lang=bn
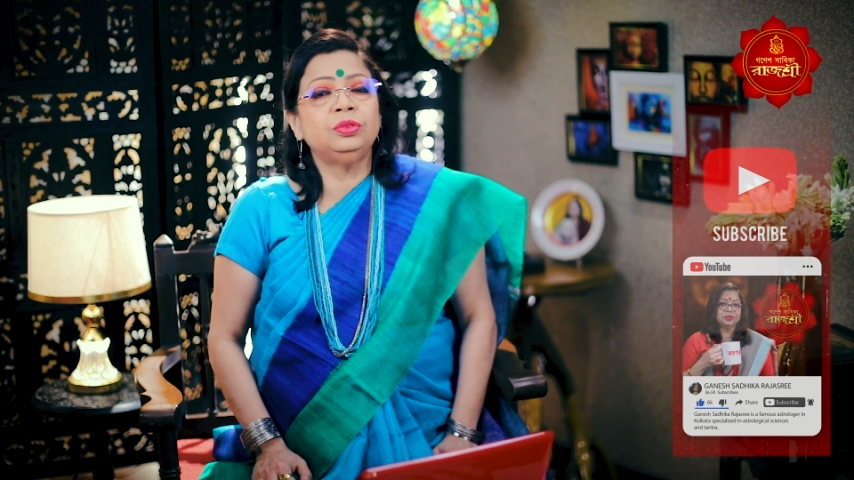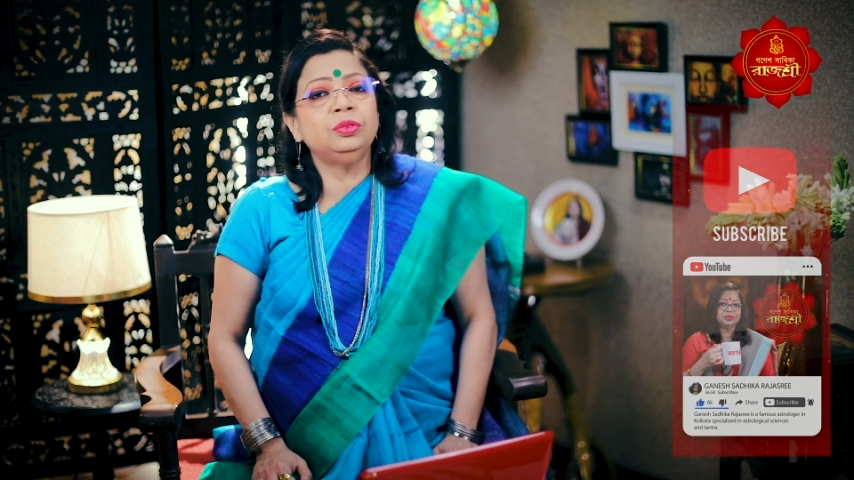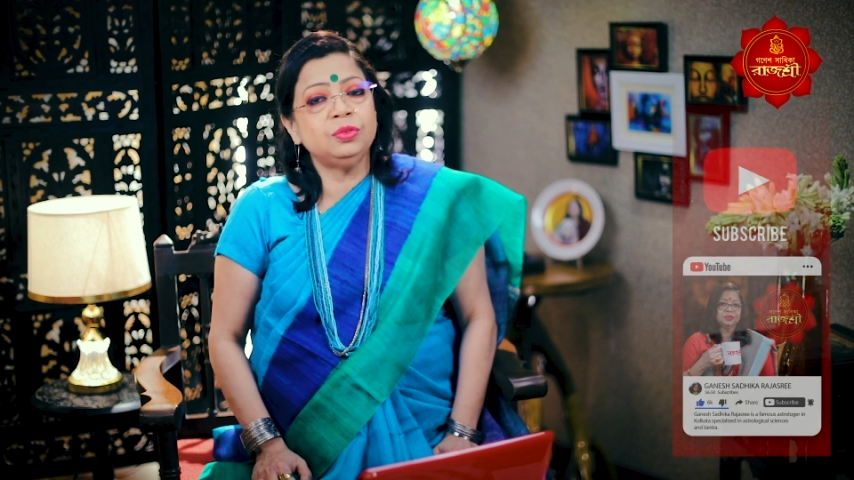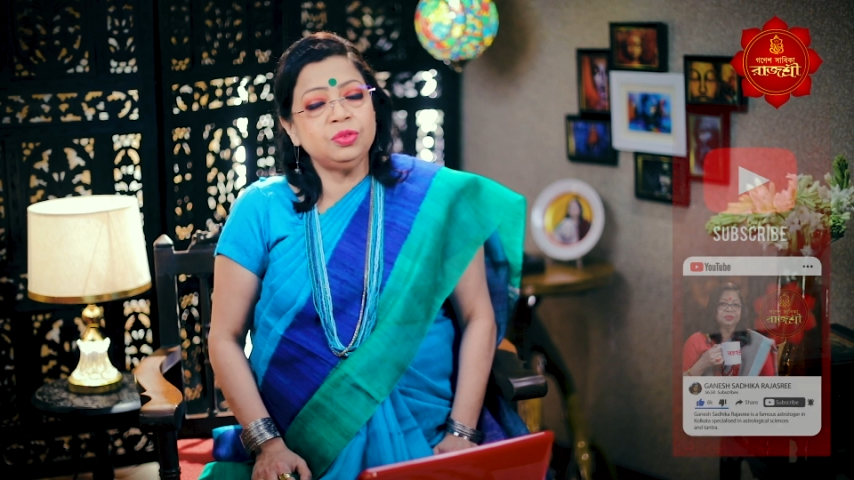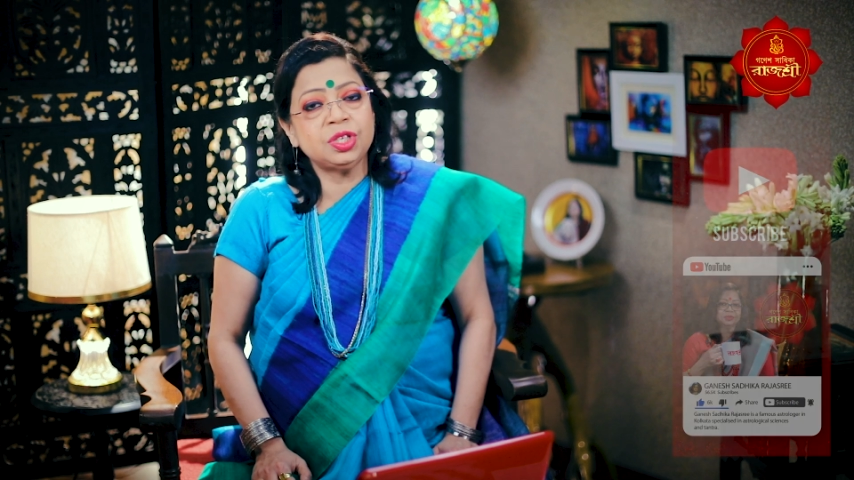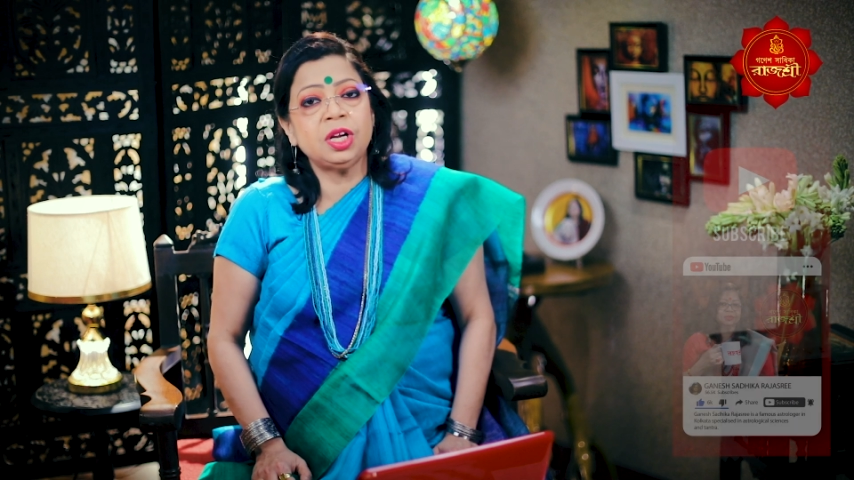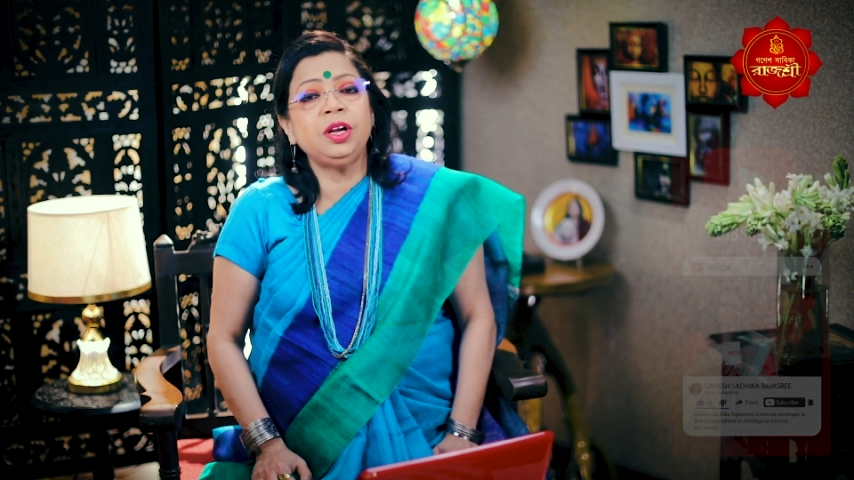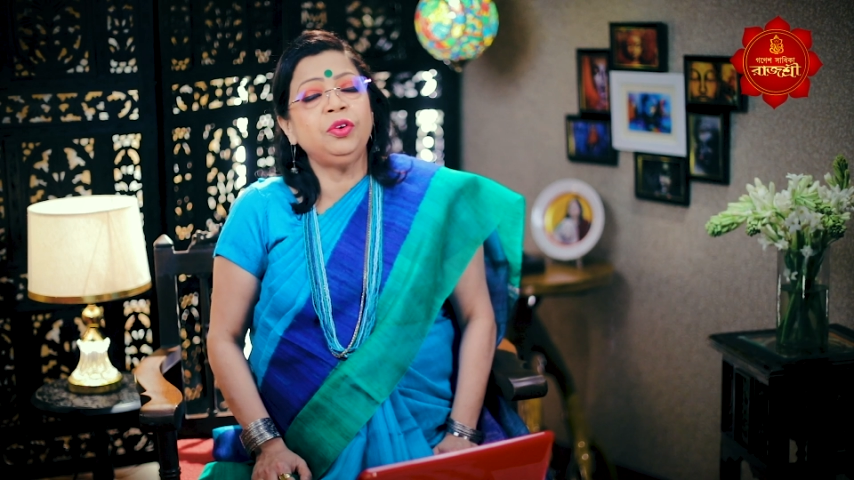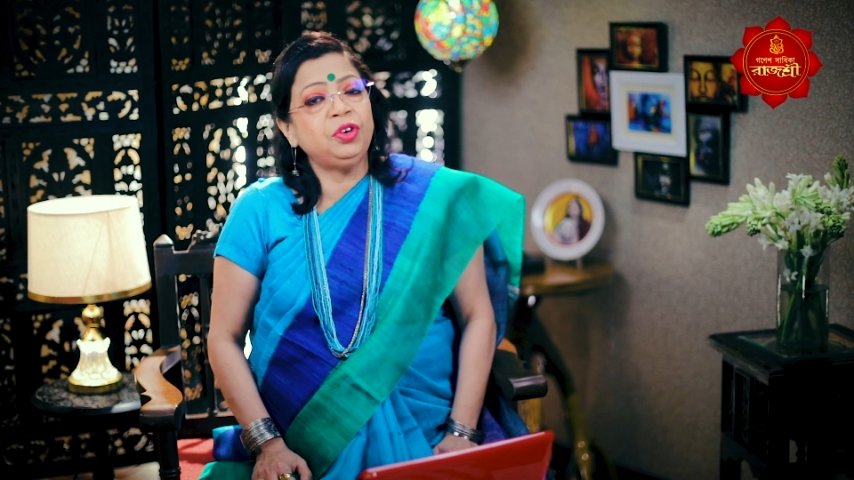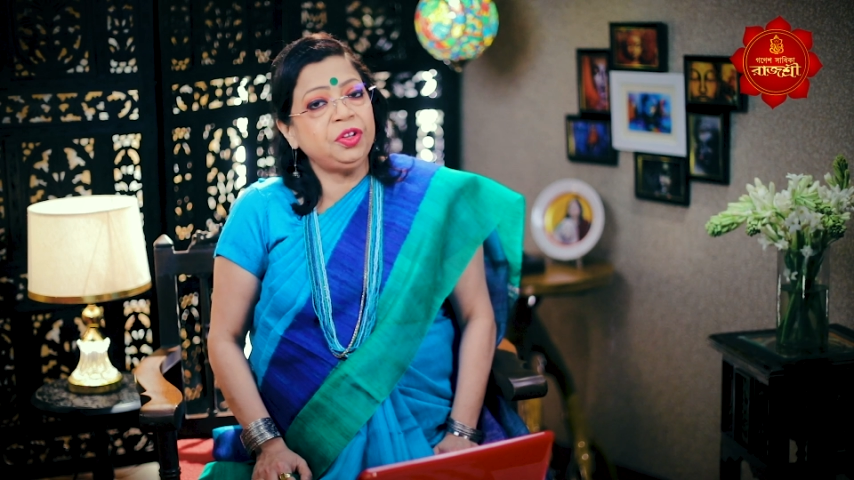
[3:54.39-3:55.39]
নতুন
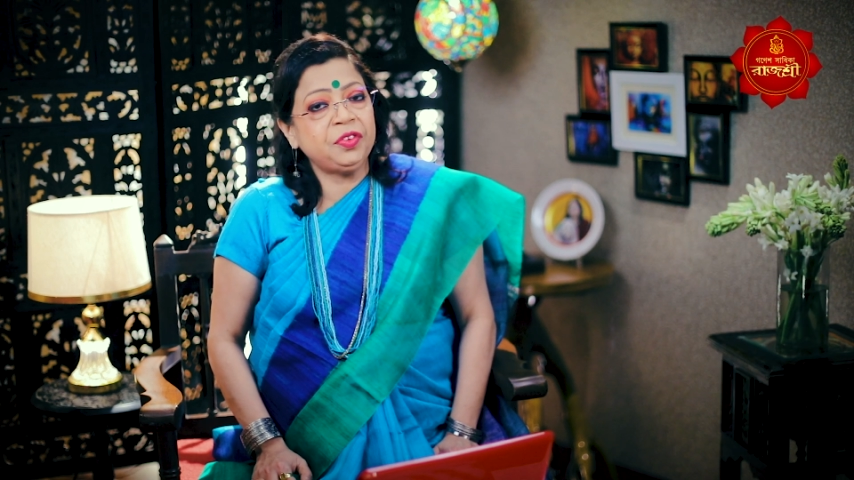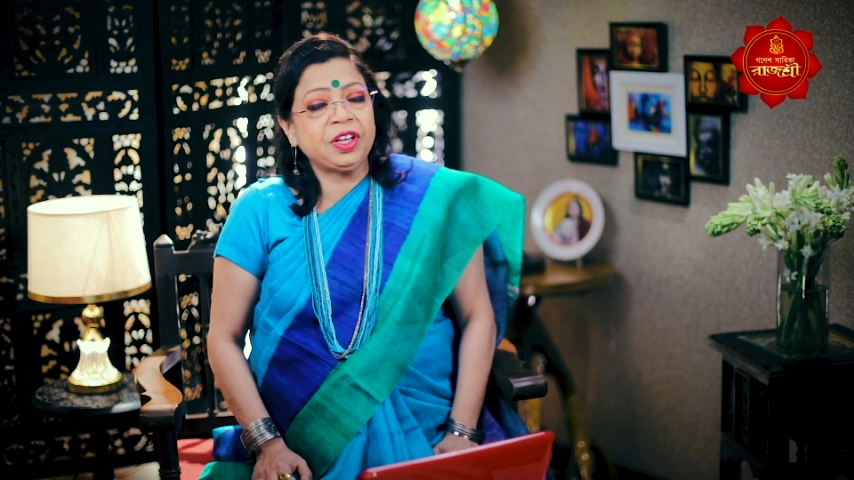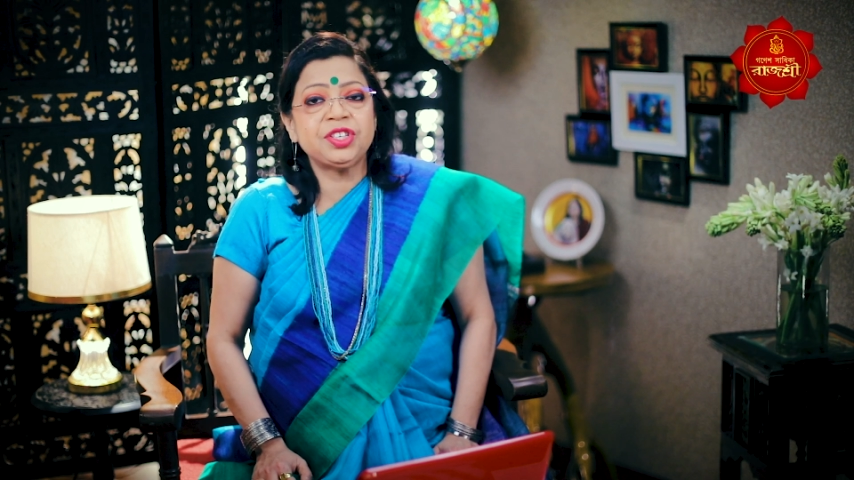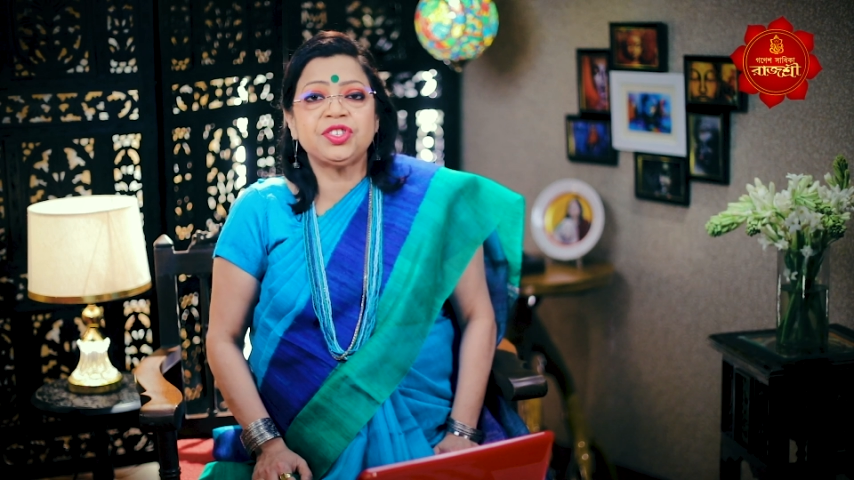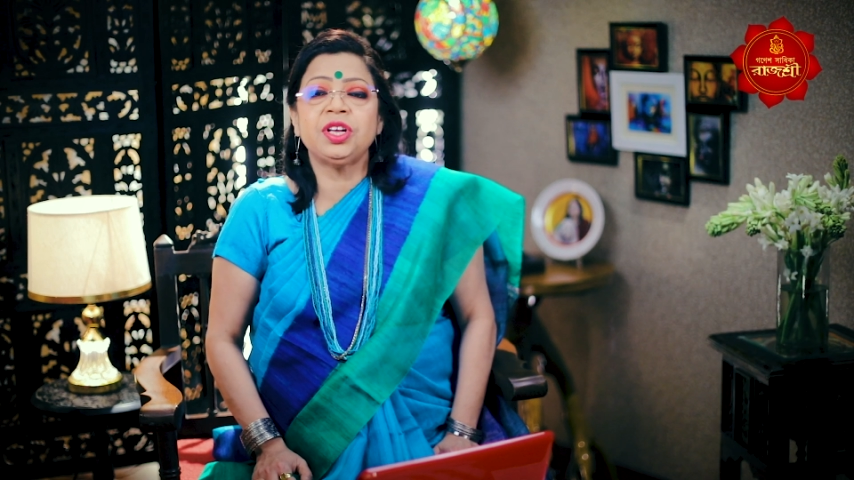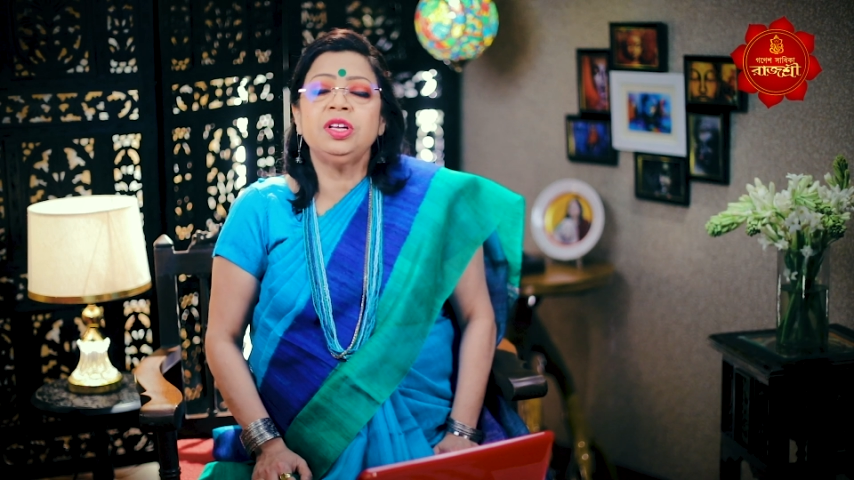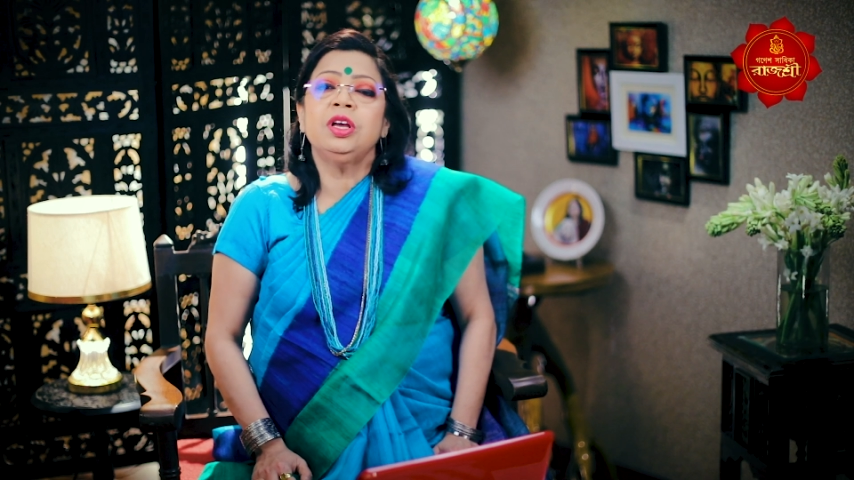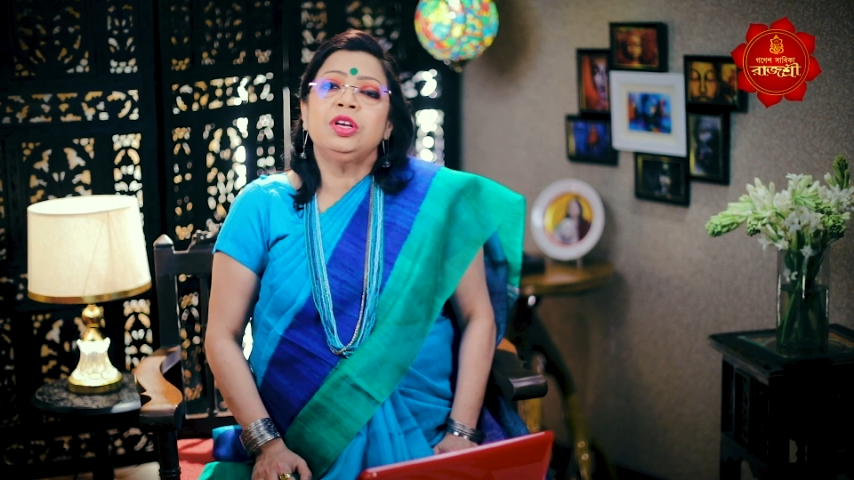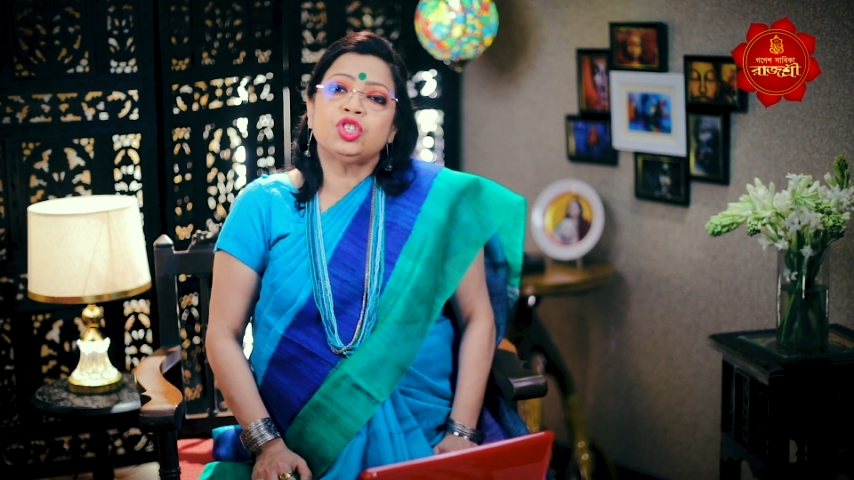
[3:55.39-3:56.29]
অনুষ্ঠানের নোটিফিকেশান